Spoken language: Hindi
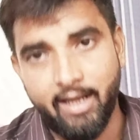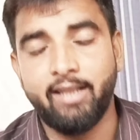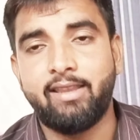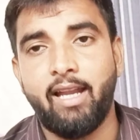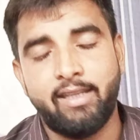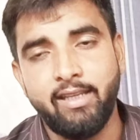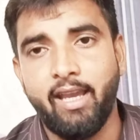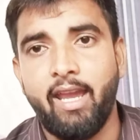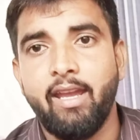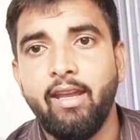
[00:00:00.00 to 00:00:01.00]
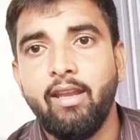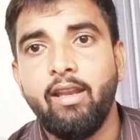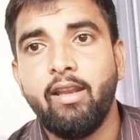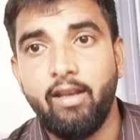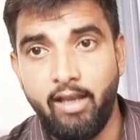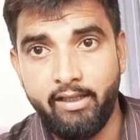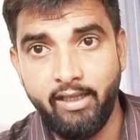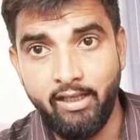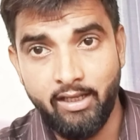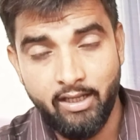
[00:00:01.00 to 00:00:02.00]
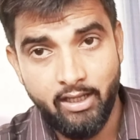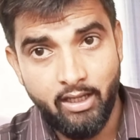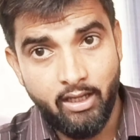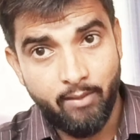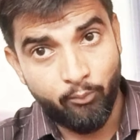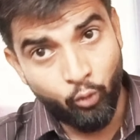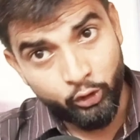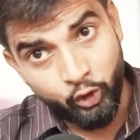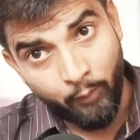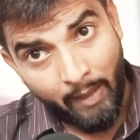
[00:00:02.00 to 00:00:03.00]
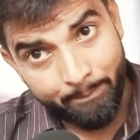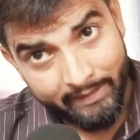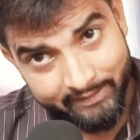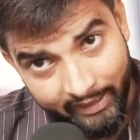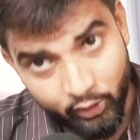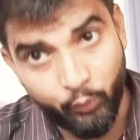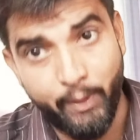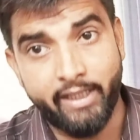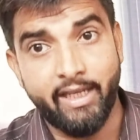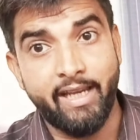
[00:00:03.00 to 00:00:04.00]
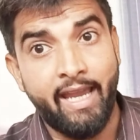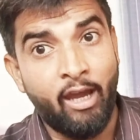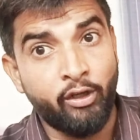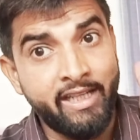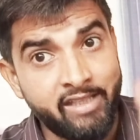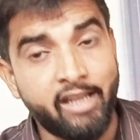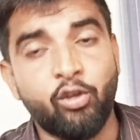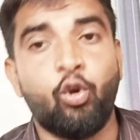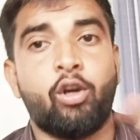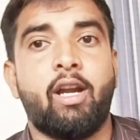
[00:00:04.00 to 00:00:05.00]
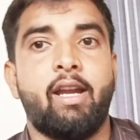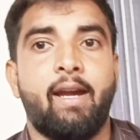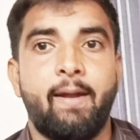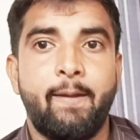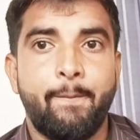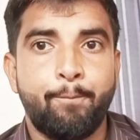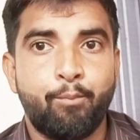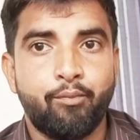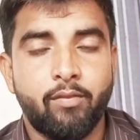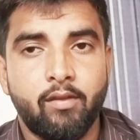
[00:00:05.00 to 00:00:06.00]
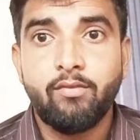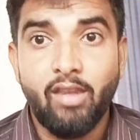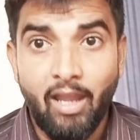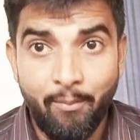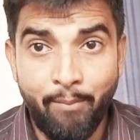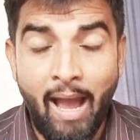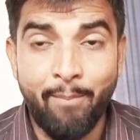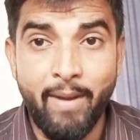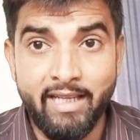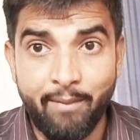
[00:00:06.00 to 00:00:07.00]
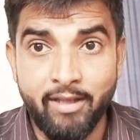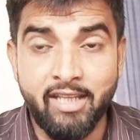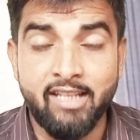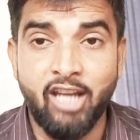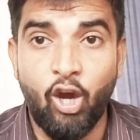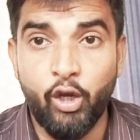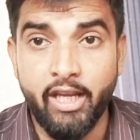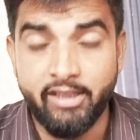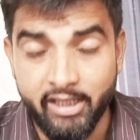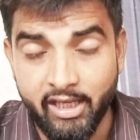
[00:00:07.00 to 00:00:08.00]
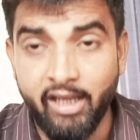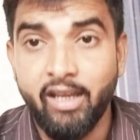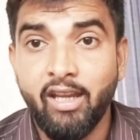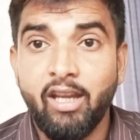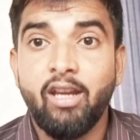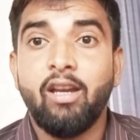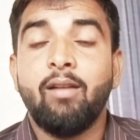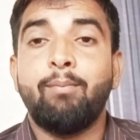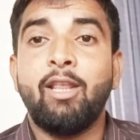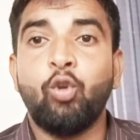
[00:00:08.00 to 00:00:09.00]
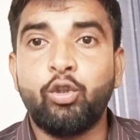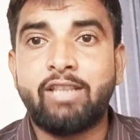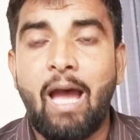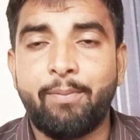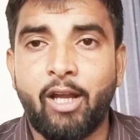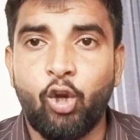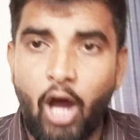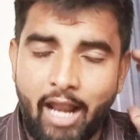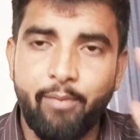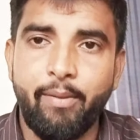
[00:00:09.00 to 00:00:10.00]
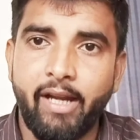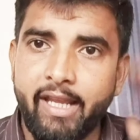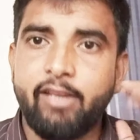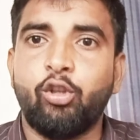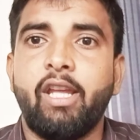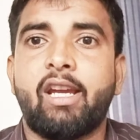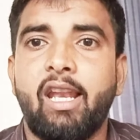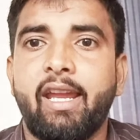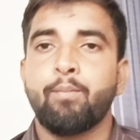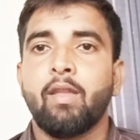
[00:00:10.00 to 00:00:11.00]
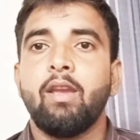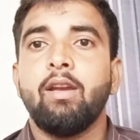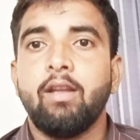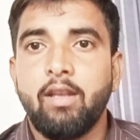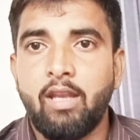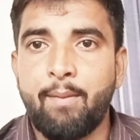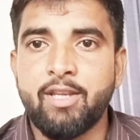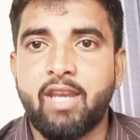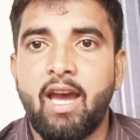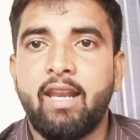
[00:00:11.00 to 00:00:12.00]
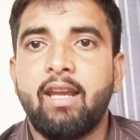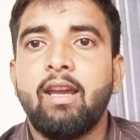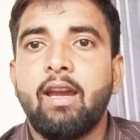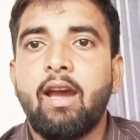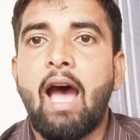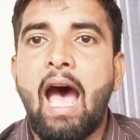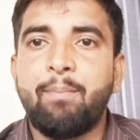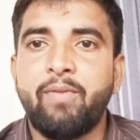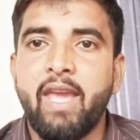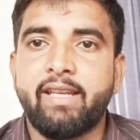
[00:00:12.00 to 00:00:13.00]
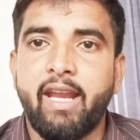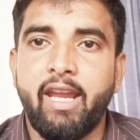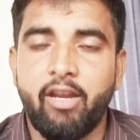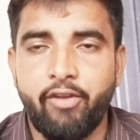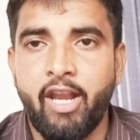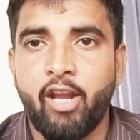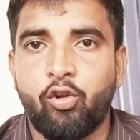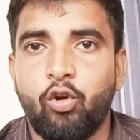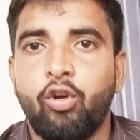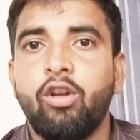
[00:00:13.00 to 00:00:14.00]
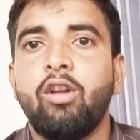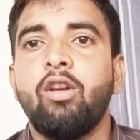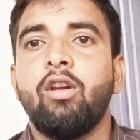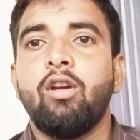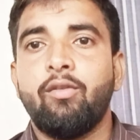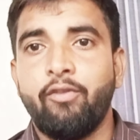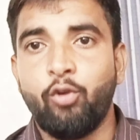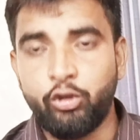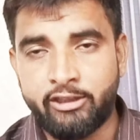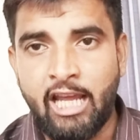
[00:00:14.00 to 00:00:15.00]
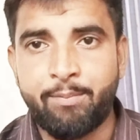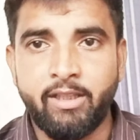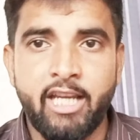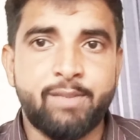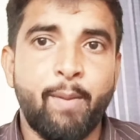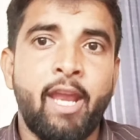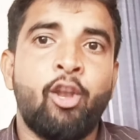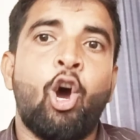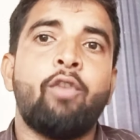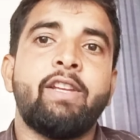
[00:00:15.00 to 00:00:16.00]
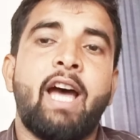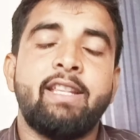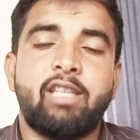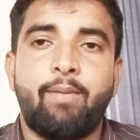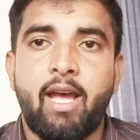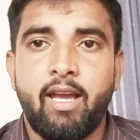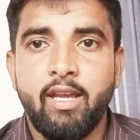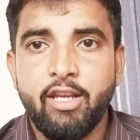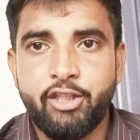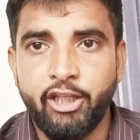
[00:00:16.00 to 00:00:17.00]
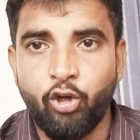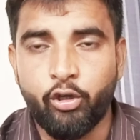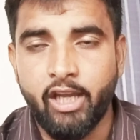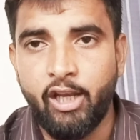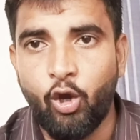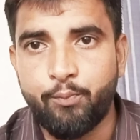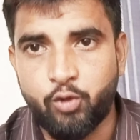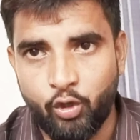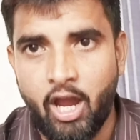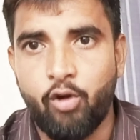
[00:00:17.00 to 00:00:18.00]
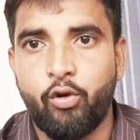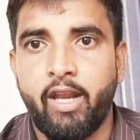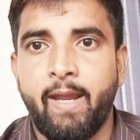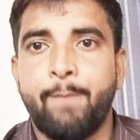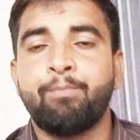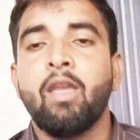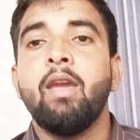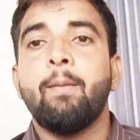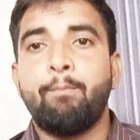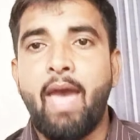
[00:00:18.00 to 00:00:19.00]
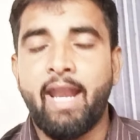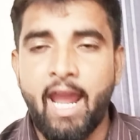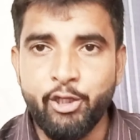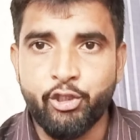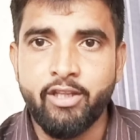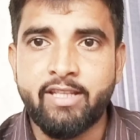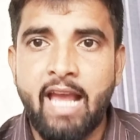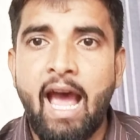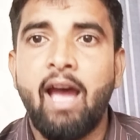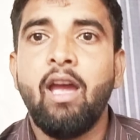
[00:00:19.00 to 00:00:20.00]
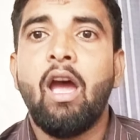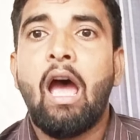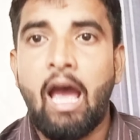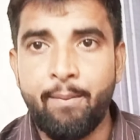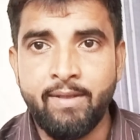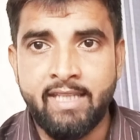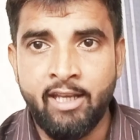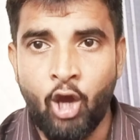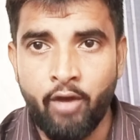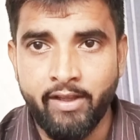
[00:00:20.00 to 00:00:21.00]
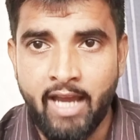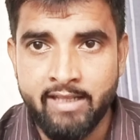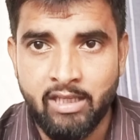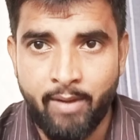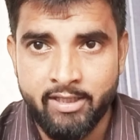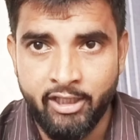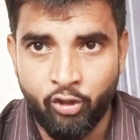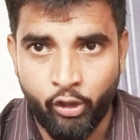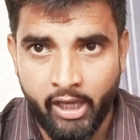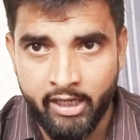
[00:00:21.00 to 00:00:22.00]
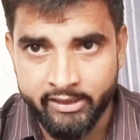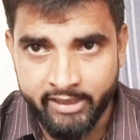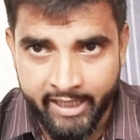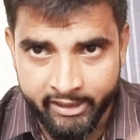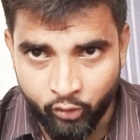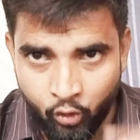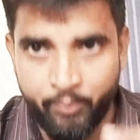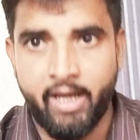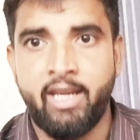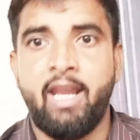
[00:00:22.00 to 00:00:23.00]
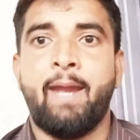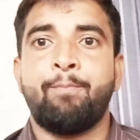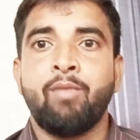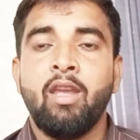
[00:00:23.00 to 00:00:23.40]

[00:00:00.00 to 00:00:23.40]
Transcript: गलत था ठीक है लेकिन मूर्तियों पर पत्थर क्यों फेंके गए और डीजे क्यों रोका गया बाप बेटे में चर्चा हो रही थी कि बंदूक साफ कर लो हालत बिगड़ेगी तो देख लेंगे नमस्कार आप देख रहे हैं विनय को उत्तर प्रदेश में नौ विधानसभा सीटों के लिए उपचुनाव होने हैं बहराइच हिंसा अब इसी नौ विधानसभा सीटों के इर्द गिर्द घूम रही है